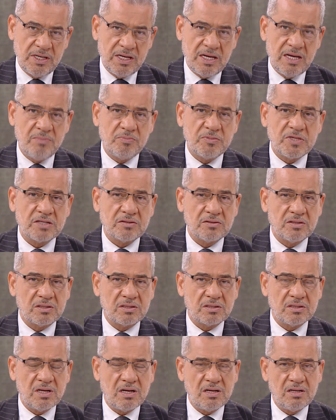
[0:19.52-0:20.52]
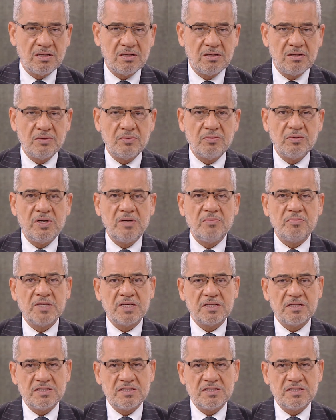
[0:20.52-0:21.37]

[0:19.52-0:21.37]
إمتى ترضى وإمتى